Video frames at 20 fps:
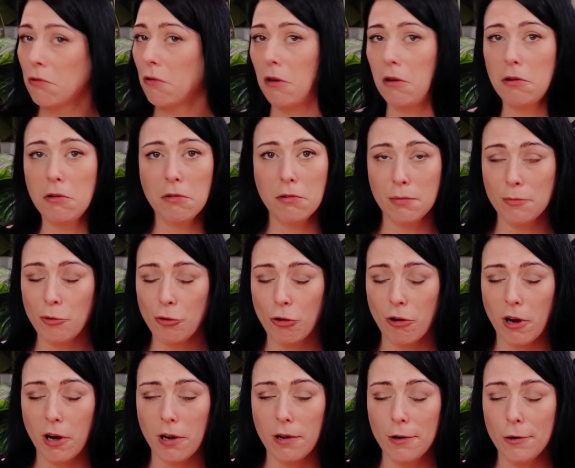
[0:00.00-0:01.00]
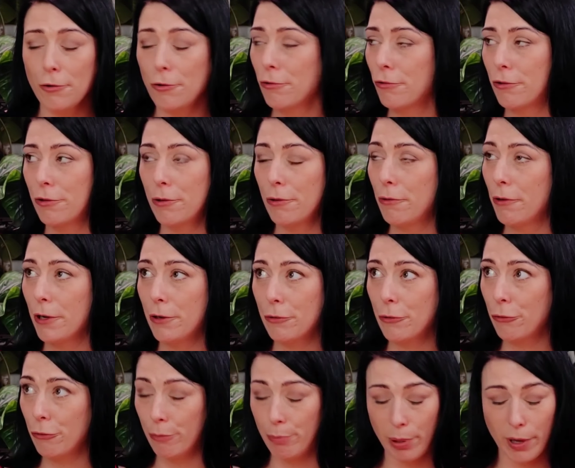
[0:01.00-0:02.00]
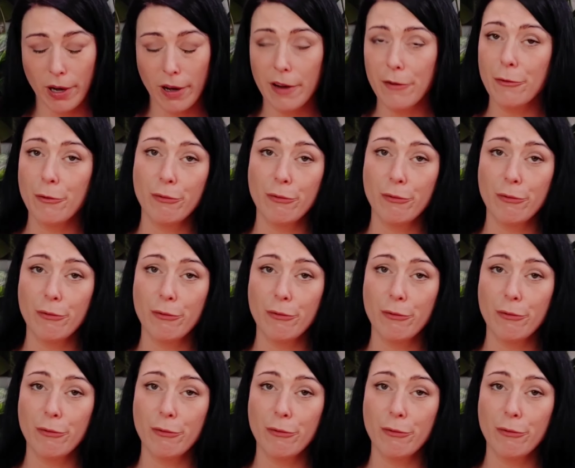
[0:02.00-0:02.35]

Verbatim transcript: nach diesem schrecklich theoretischen Part,